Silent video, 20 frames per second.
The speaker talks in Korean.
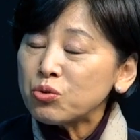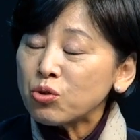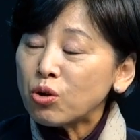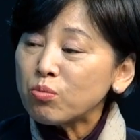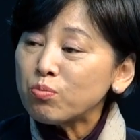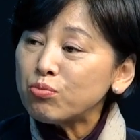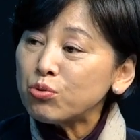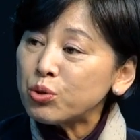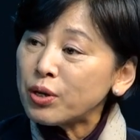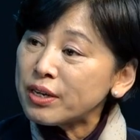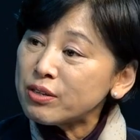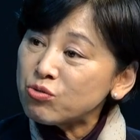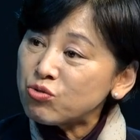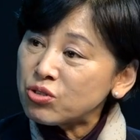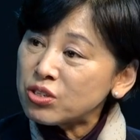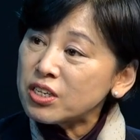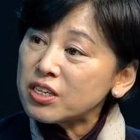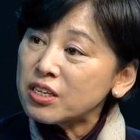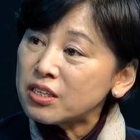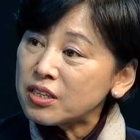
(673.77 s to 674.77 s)
또 정부도 한
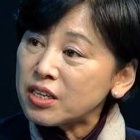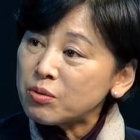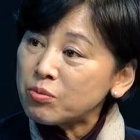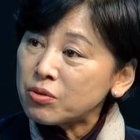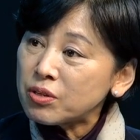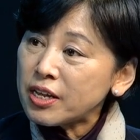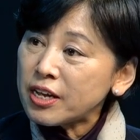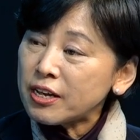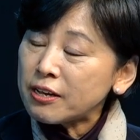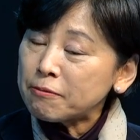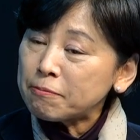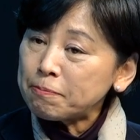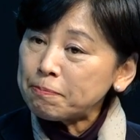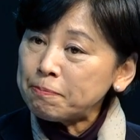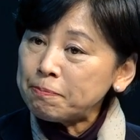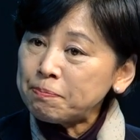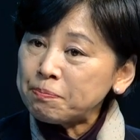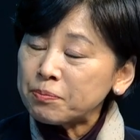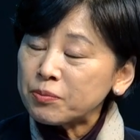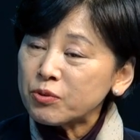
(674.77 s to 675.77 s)
주체이기 때문에
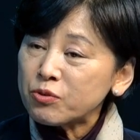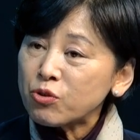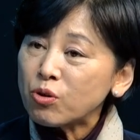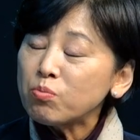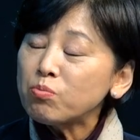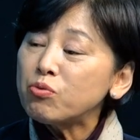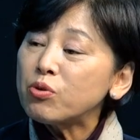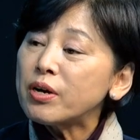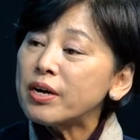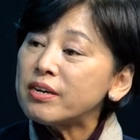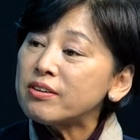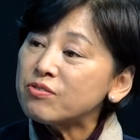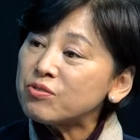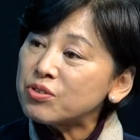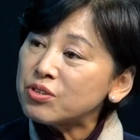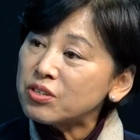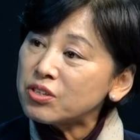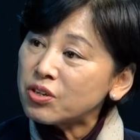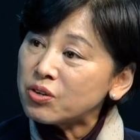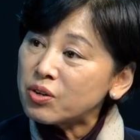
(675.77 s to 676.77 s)
네. 정부가 할
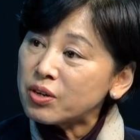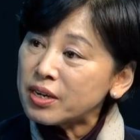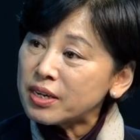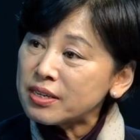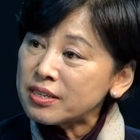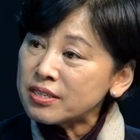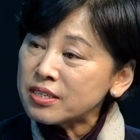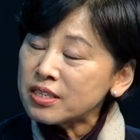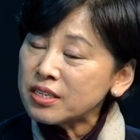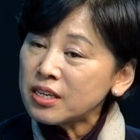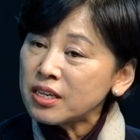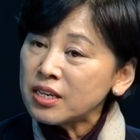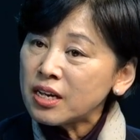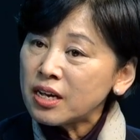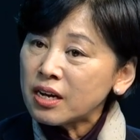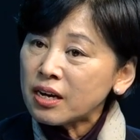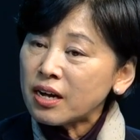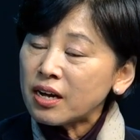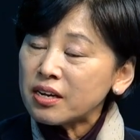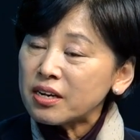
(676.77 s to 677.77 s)
수 있는 여러 가지
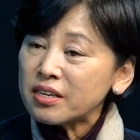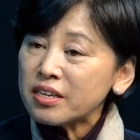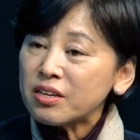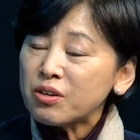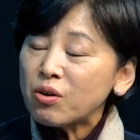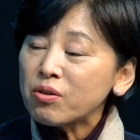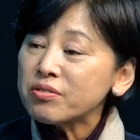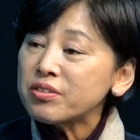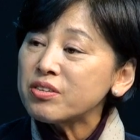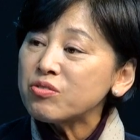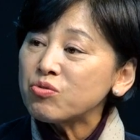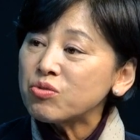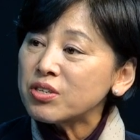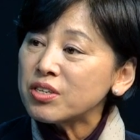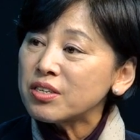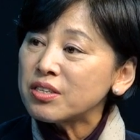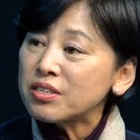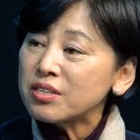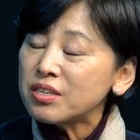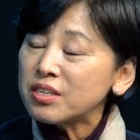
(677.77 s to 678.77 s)
각각의 경제
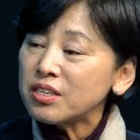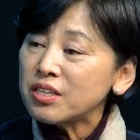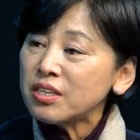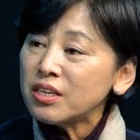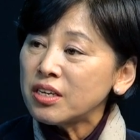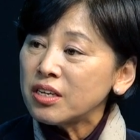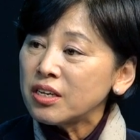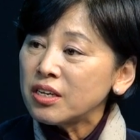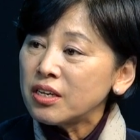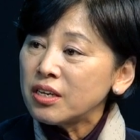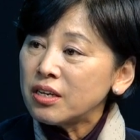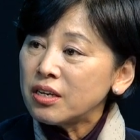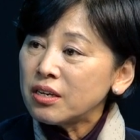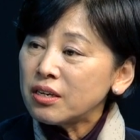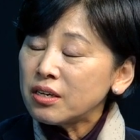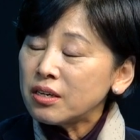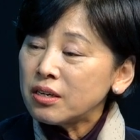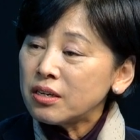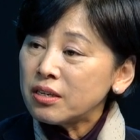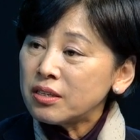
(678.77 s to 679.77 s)
주체들이
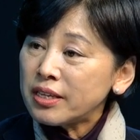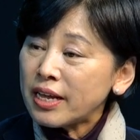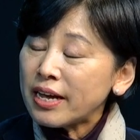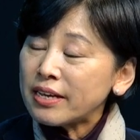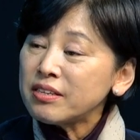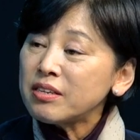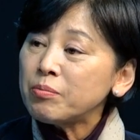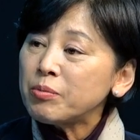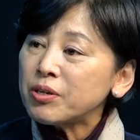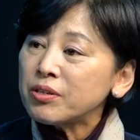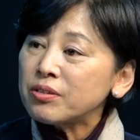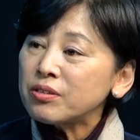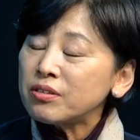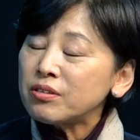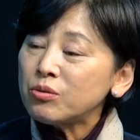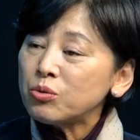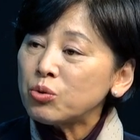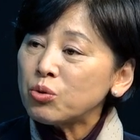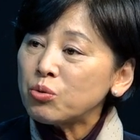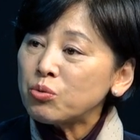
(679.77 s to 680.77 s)
어, 나
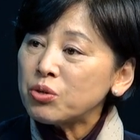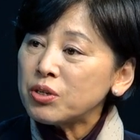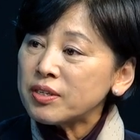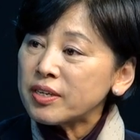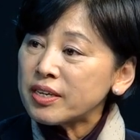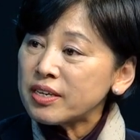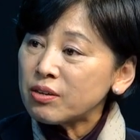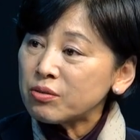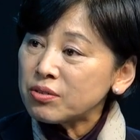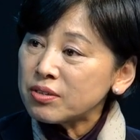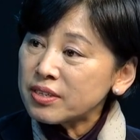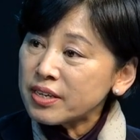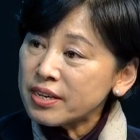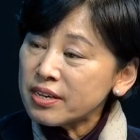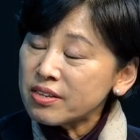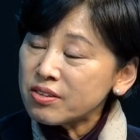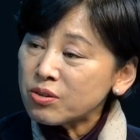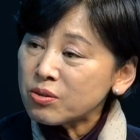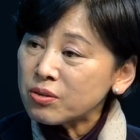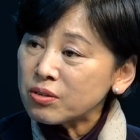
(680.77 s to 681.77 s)
아니면은 또 우리 사회 어떤
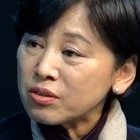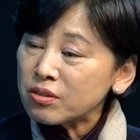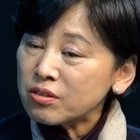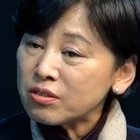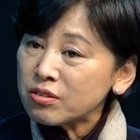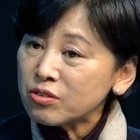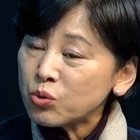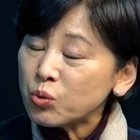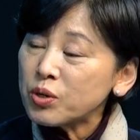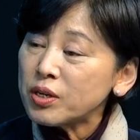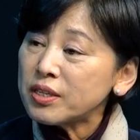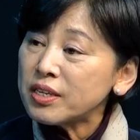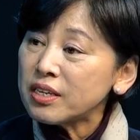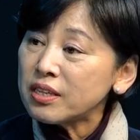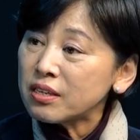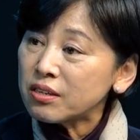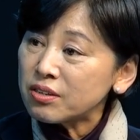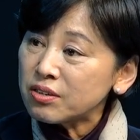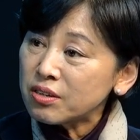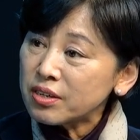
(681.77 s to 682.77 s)
사회적 그
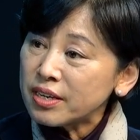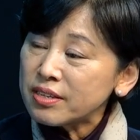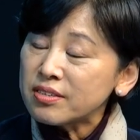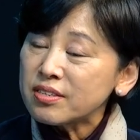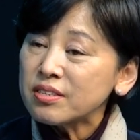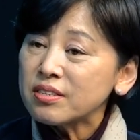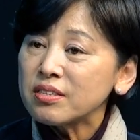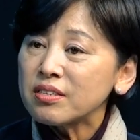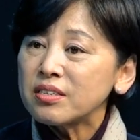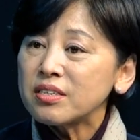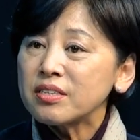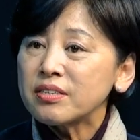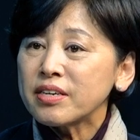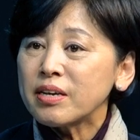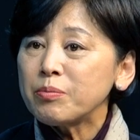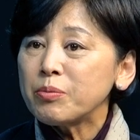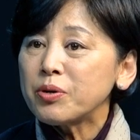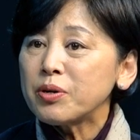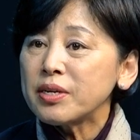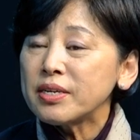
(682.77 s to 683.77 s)
소외되는 그런 계층들이
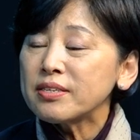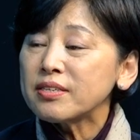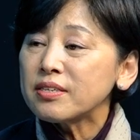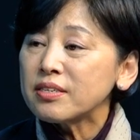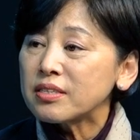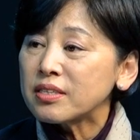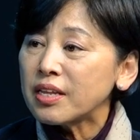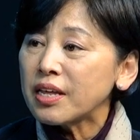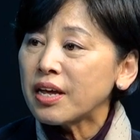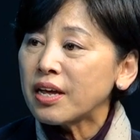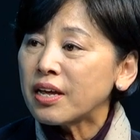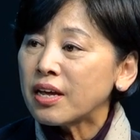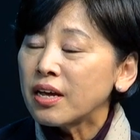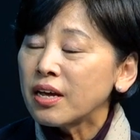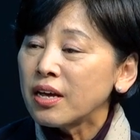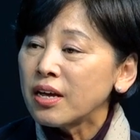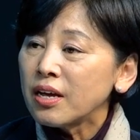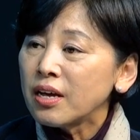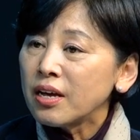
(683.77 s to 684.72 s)
참여했을 때